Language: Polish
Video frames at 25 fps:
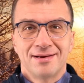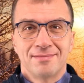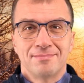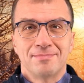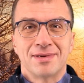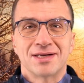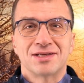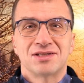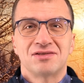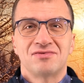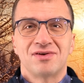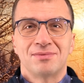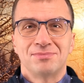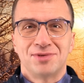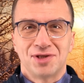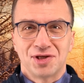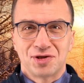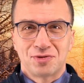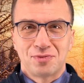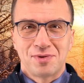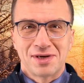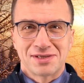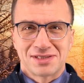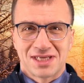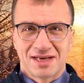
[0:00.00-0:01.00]
Bardzo Wam
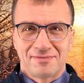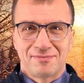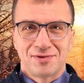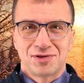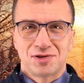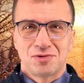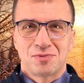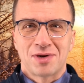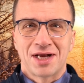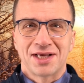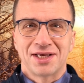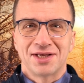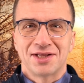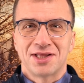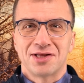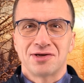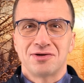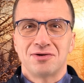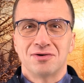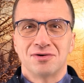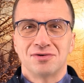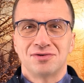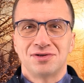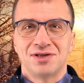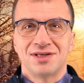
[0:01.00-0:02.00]
dziękuję za wysłuchanie
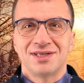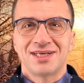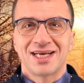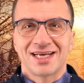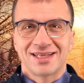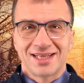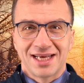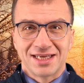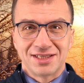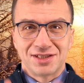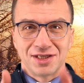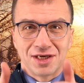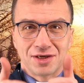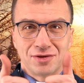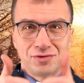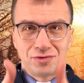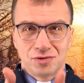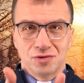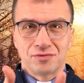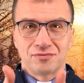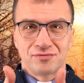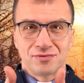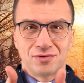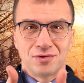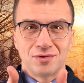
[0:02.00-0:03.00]
tego odcinka. Dajcie
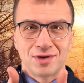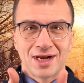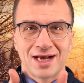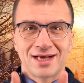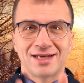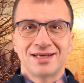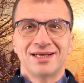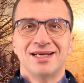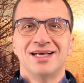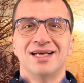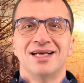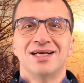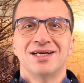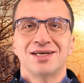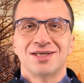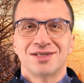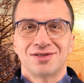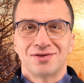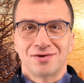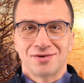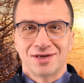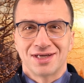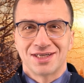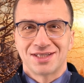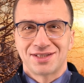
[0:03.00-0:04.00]
kciuk w górę.
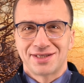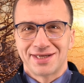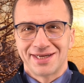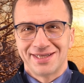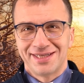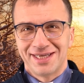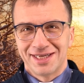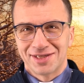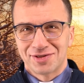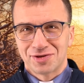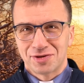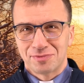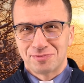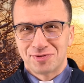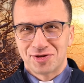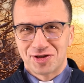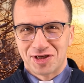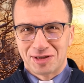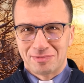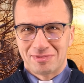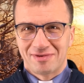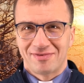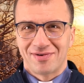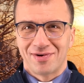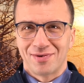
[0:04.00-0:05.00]
Kto jeszcze nie
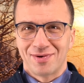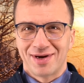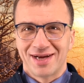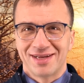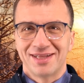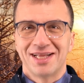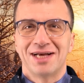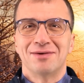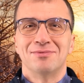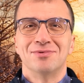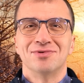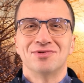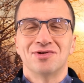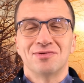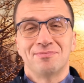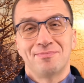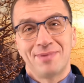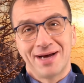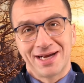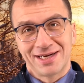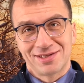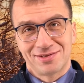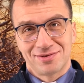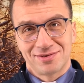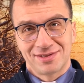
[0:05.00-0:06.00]
subskrybował kanału, to
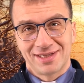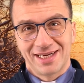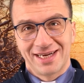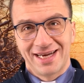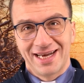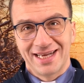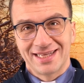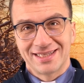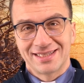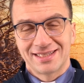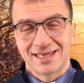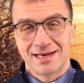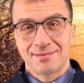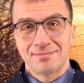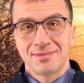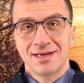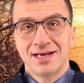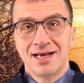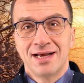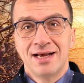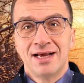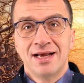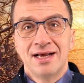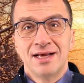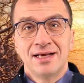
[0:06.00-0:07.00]
bardzo zachęcam.
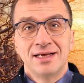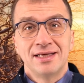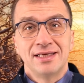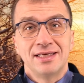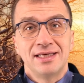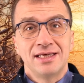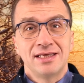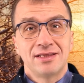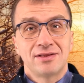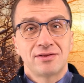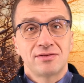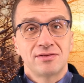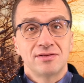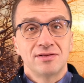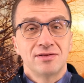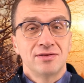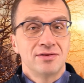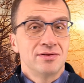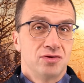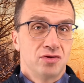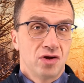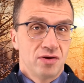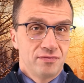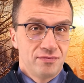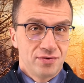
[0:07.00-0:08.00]
I
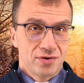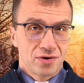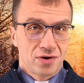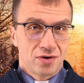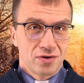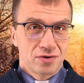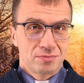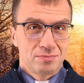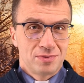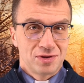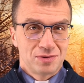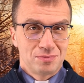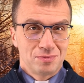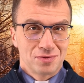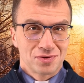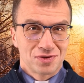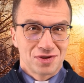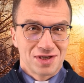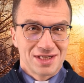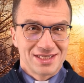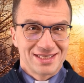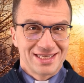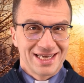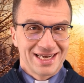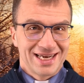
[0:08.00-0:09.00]
nowy rok być może
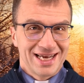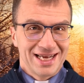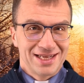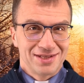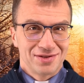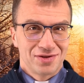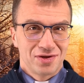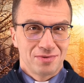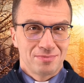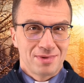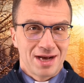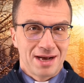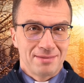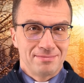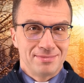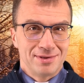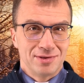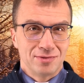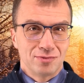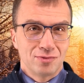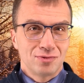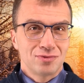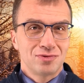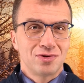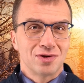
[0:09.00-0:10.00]
jest zachętą, aby
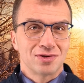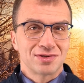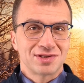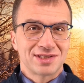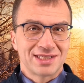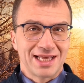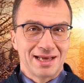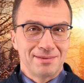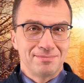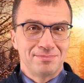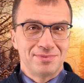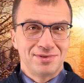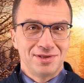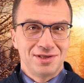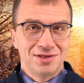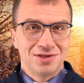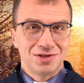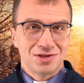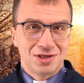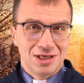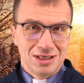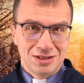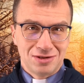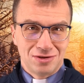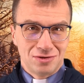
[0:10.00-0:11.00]
udostępnić
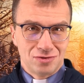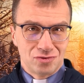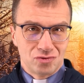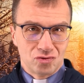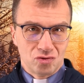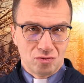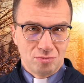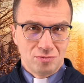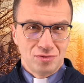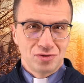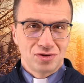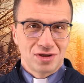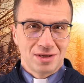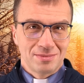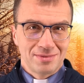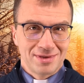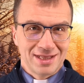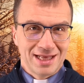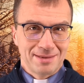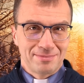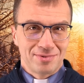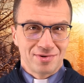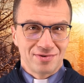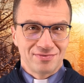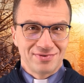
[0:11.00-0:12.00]
gdzieś Zoom u siebie
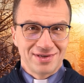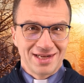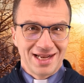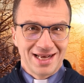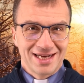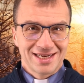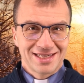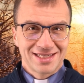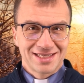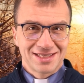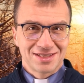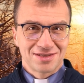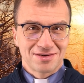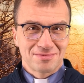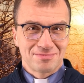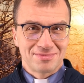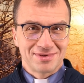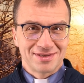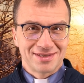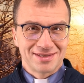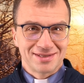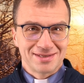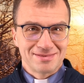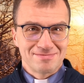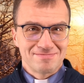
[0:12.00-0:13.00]
na profilach,
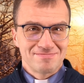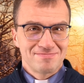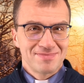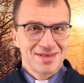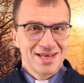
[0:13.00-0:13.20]
żeby